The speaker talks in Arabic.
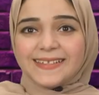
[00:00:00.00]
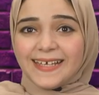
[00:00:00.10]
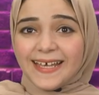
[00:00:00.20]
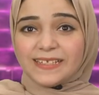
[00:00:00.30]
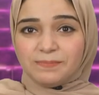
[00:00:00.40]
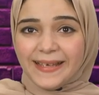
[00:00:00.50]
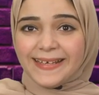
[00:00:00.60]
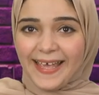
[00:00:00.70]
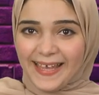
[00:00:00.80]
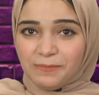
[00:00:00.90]
طلعت
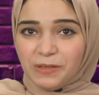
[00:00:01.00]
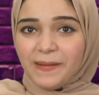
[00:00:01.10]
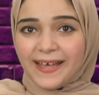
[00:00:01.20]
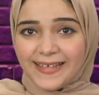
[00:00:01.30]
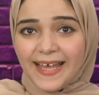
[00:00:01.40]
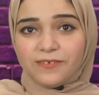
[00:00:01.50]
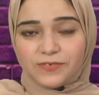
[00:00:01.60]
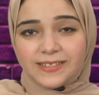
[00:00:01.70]
مي حلمي بعدها في